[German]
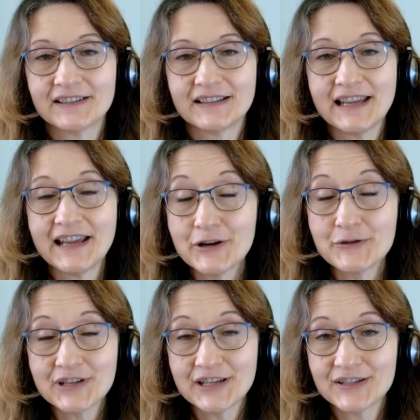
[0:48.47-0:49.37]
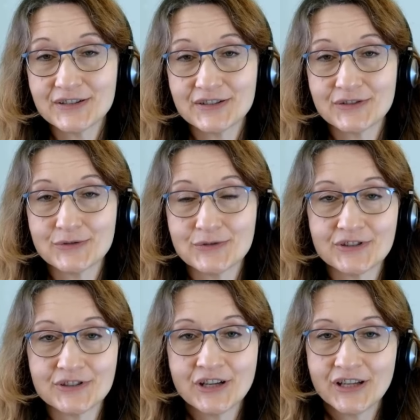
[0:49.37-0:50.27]
der Autist
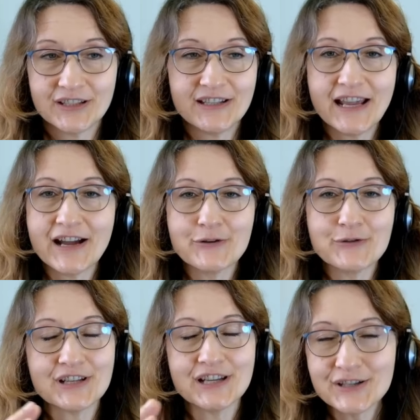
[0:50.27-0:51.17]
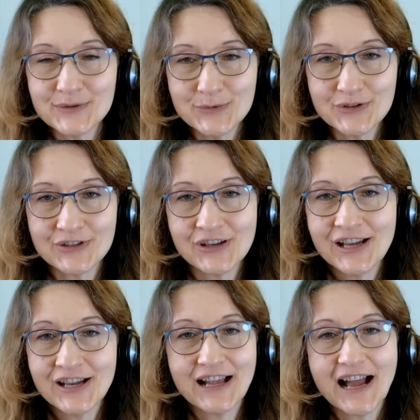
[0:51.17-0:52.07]
und der Autismus
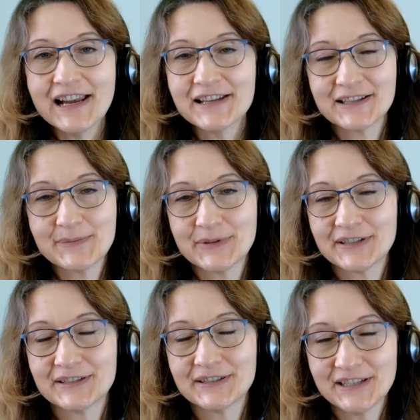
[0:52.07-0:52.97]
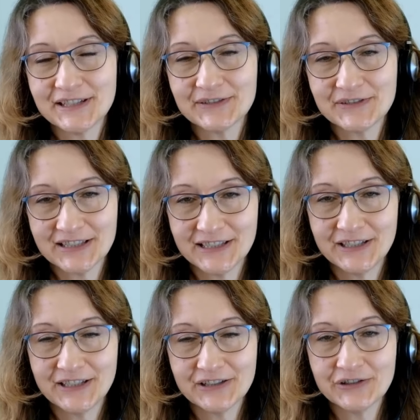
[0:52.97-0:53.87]
alles repräsentieren, was ich
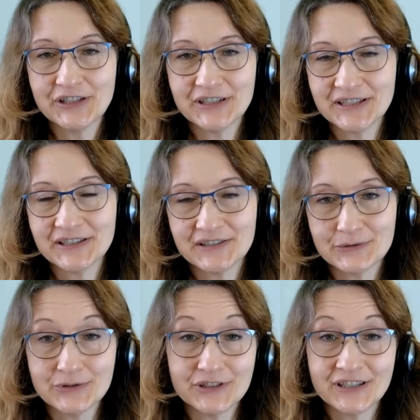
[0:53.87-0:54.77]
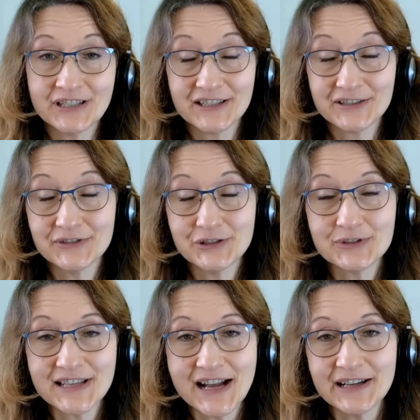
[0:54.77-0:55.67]
hier heute und in anderen
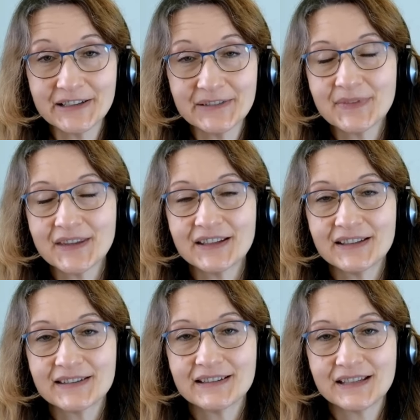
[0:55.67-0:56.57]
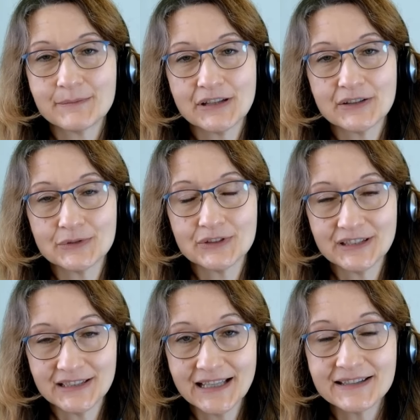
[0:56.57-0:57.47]
Videos sage. Es sind immer so
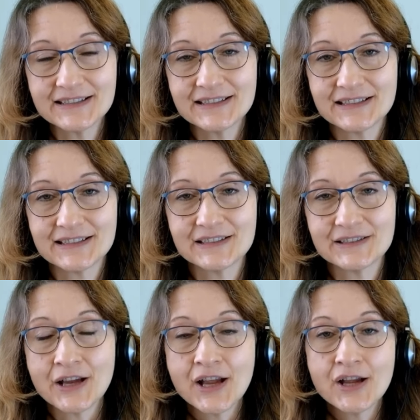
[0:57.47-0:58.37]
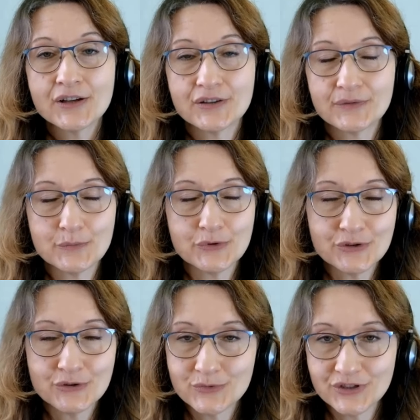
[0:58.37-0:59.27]
Tendenzen, es sind
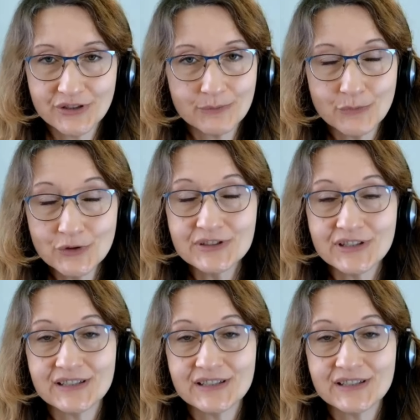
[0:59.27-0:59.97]
bestimmte Muster,